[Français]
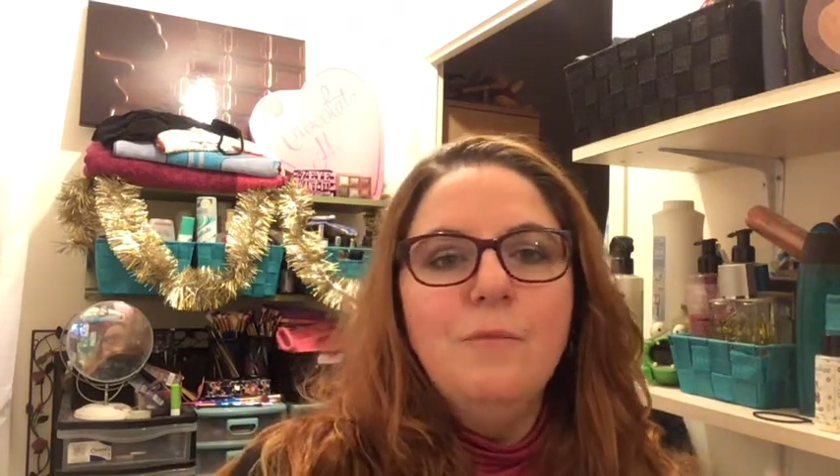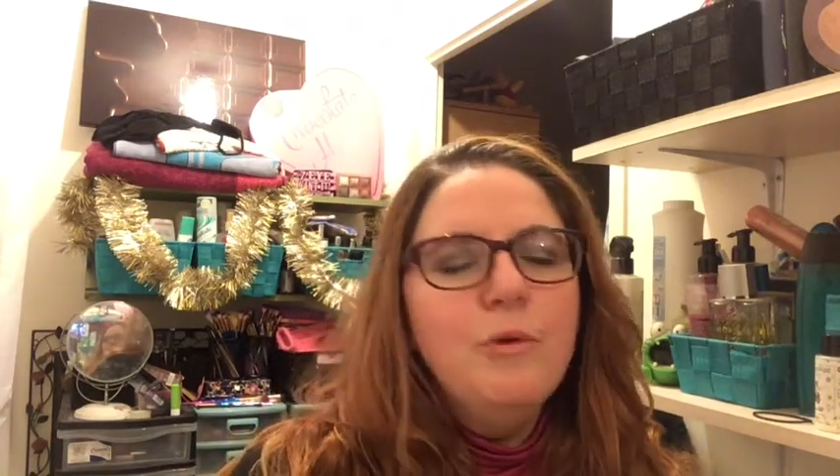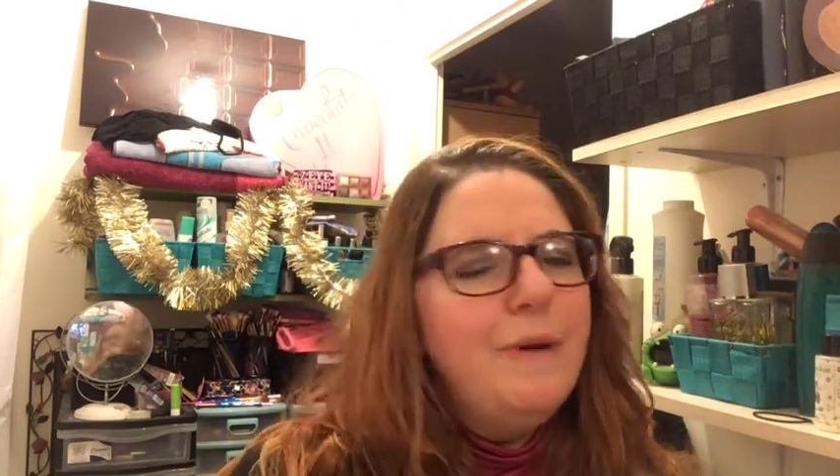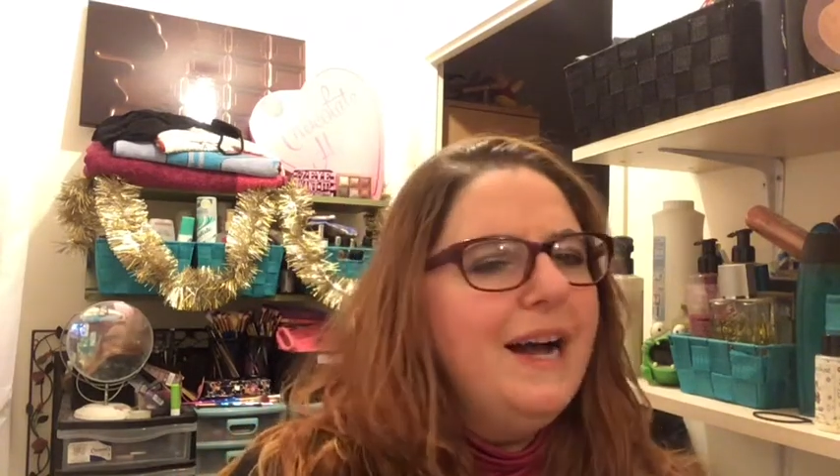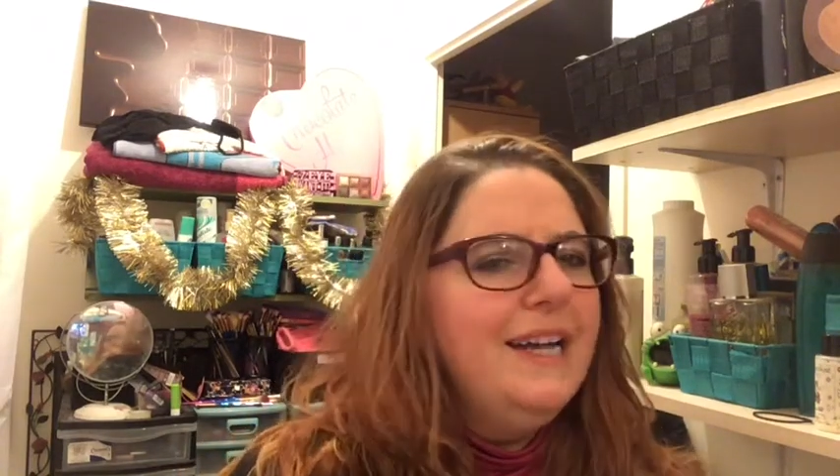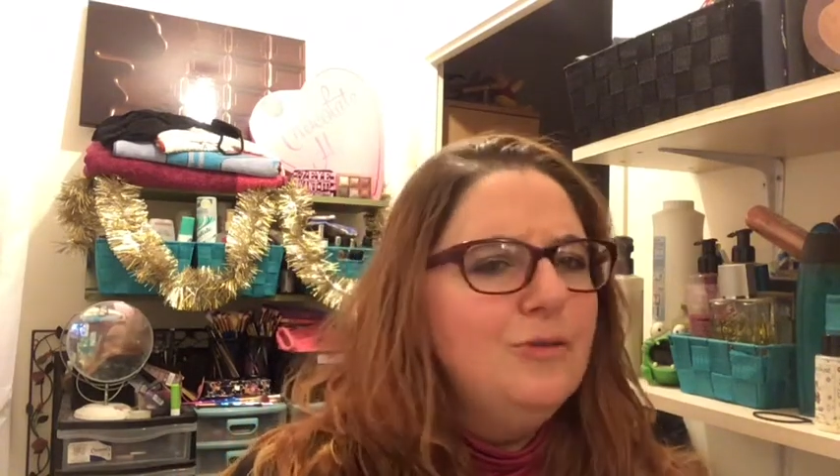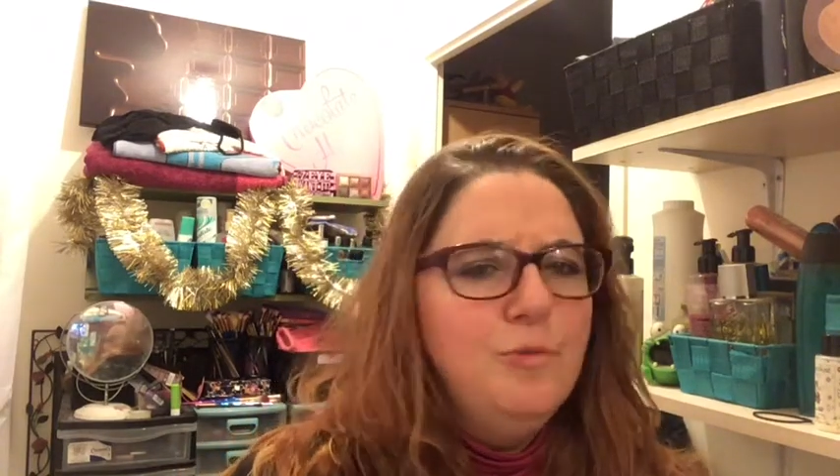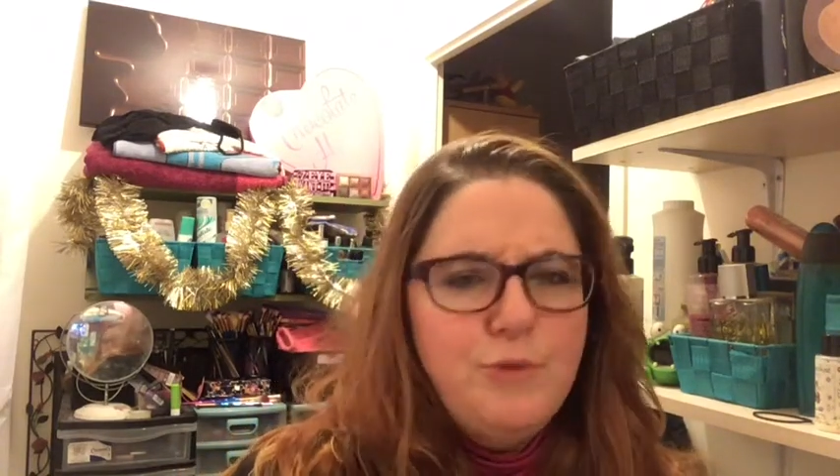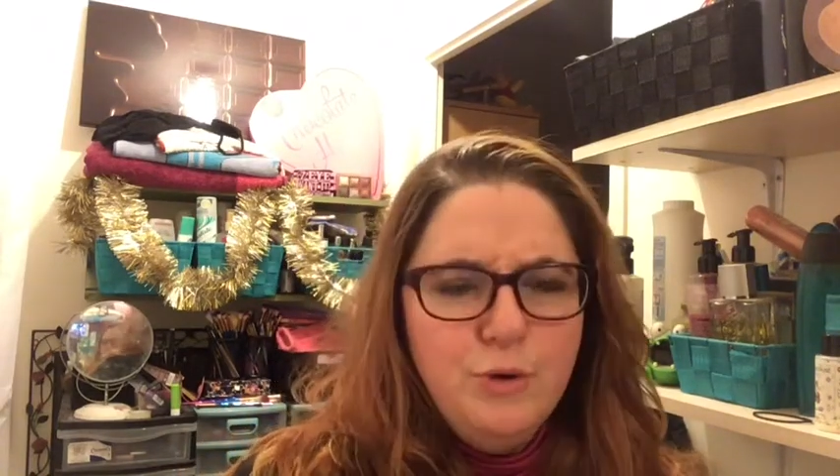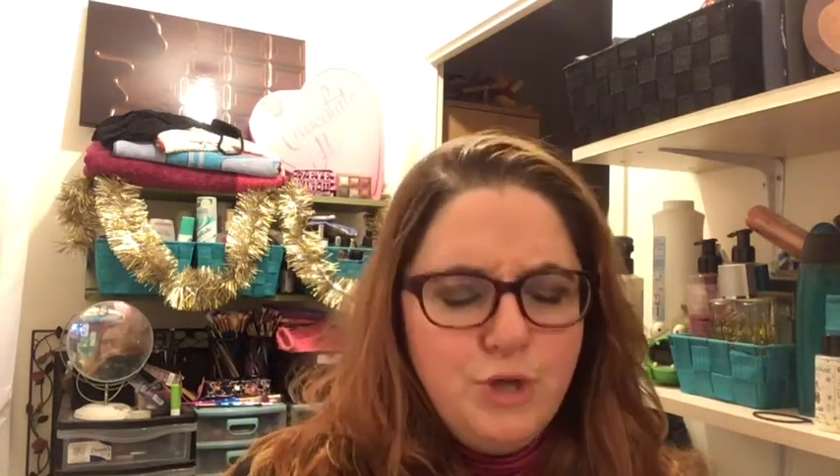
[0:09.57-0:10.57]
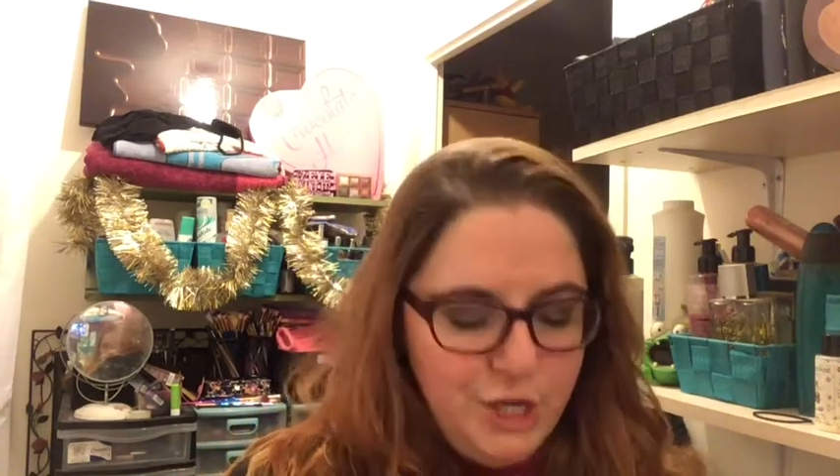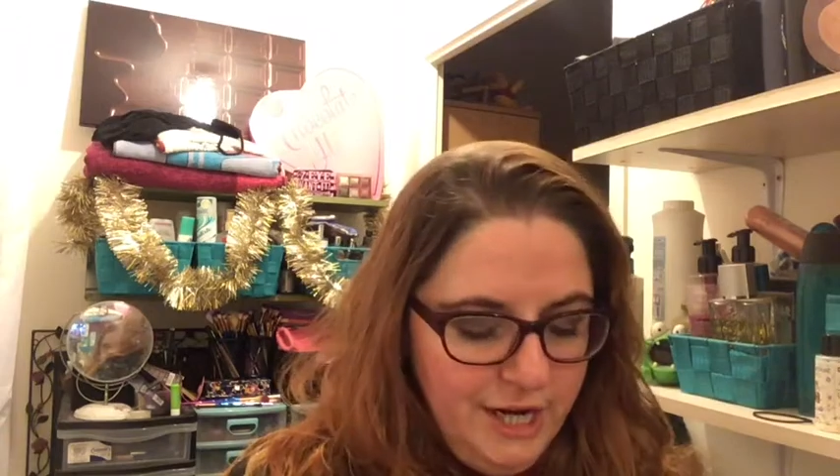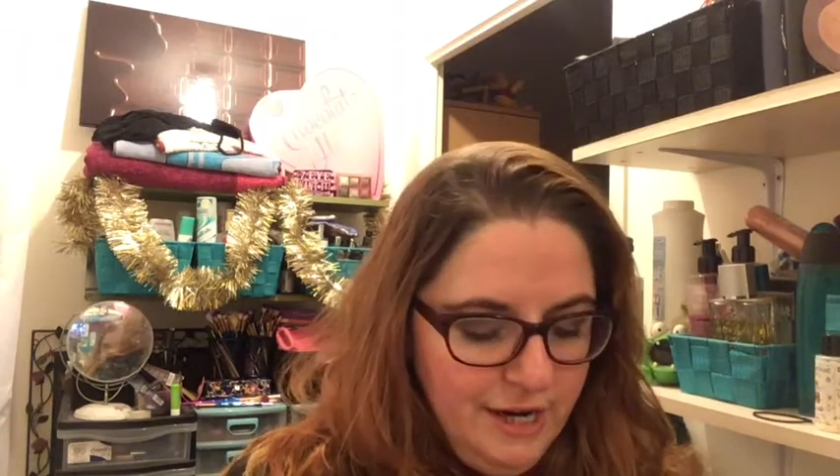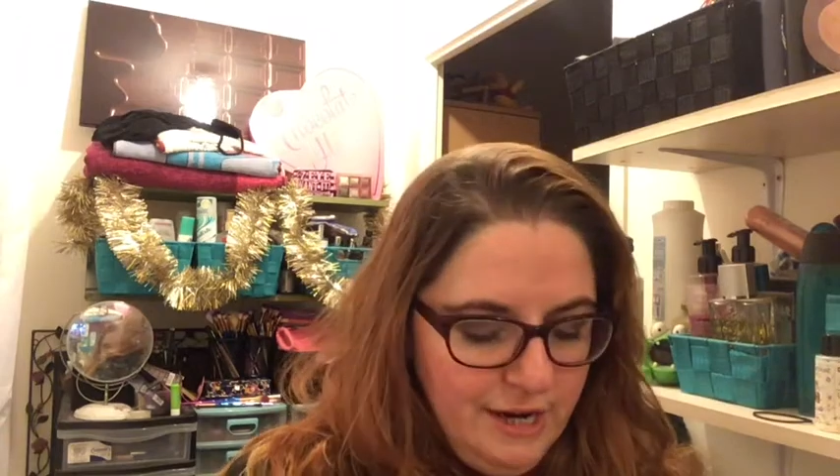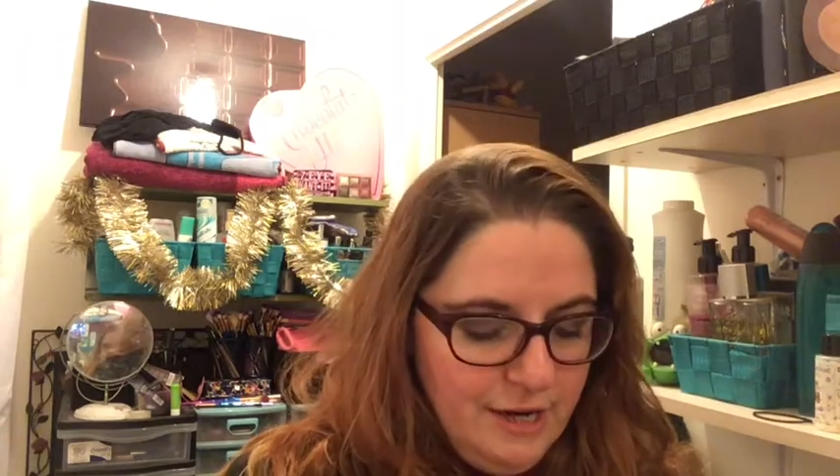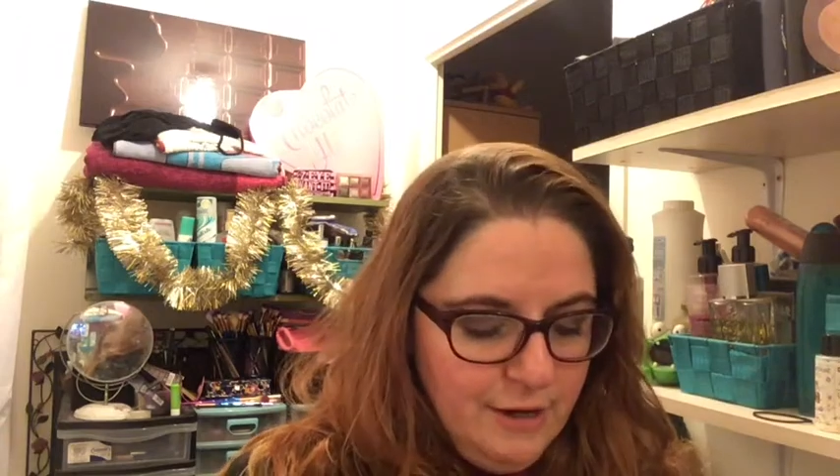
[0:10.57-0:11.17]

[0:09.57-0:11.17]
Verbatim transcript: mon mari de piocher